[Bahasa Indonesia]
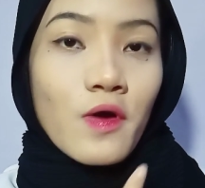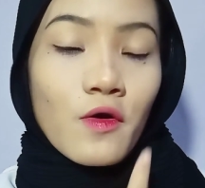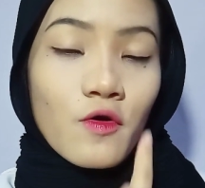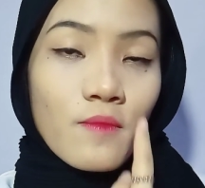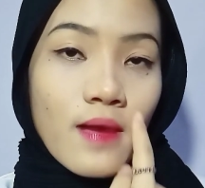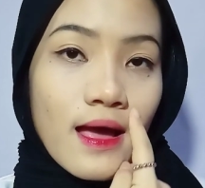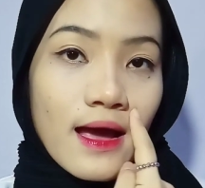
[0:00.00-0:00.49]

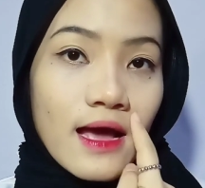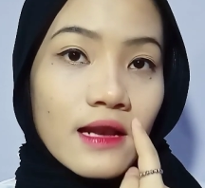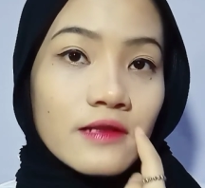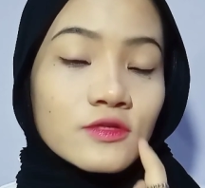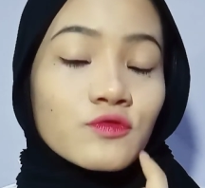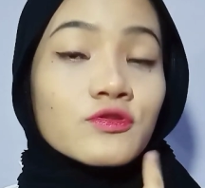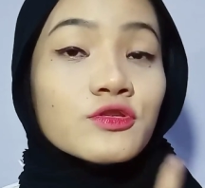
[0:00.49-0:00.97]
aku
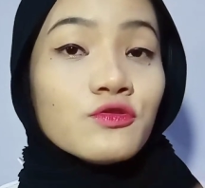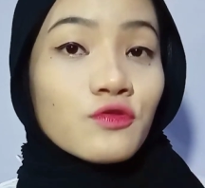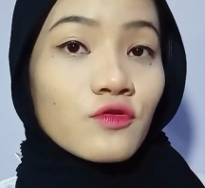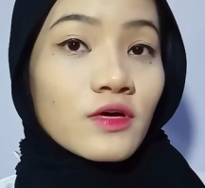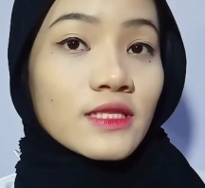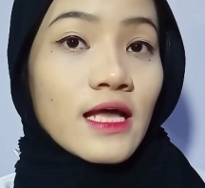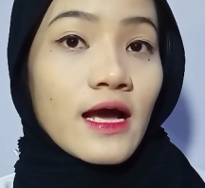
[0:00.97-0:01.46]
bakalan swatch
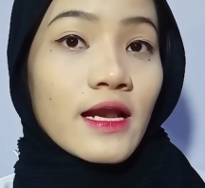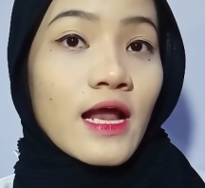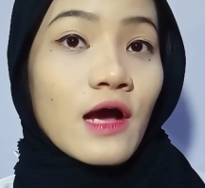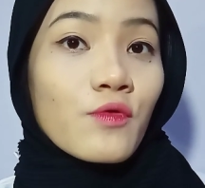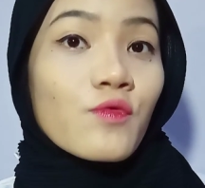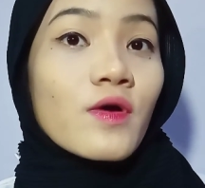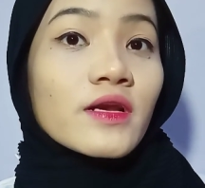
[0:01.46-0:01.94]
dulu ke tangan
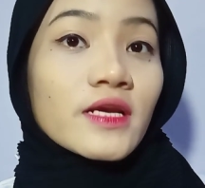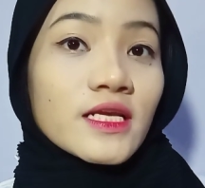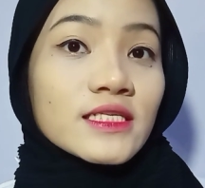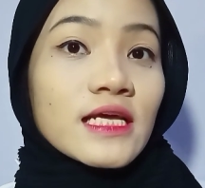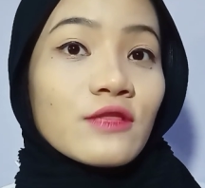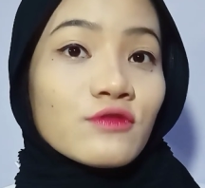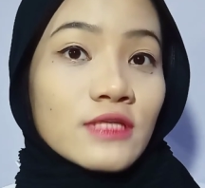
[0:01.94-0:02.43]
aku
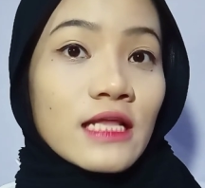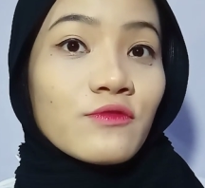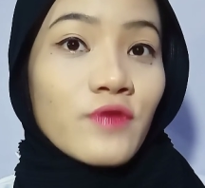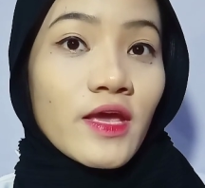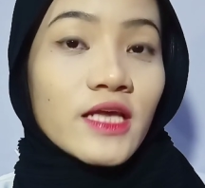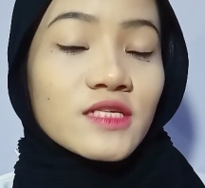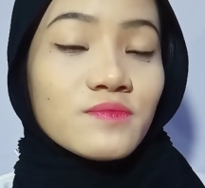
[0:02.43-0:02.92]
warnanya satu-satu
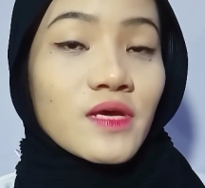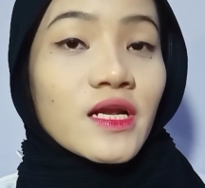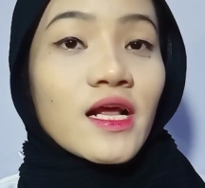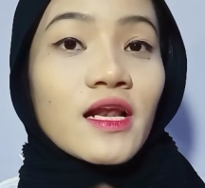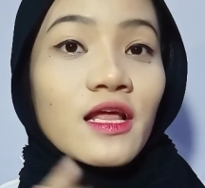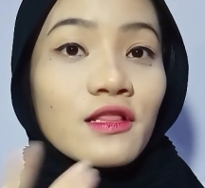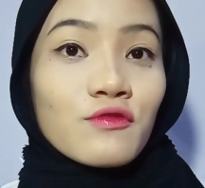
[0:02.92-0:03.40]
ya guys biar
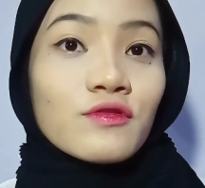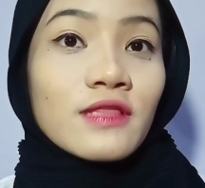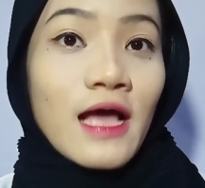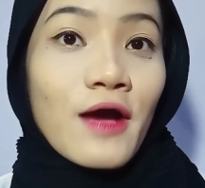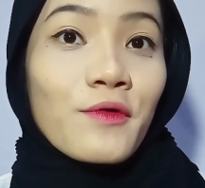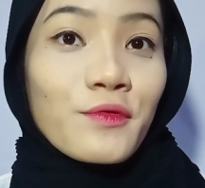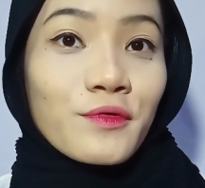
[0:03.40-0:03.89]
kalian tuh
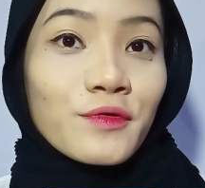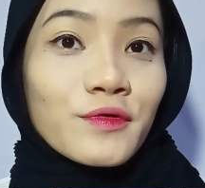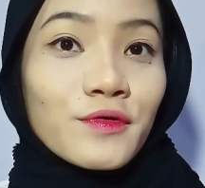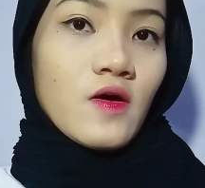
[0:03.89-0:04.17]
tahu.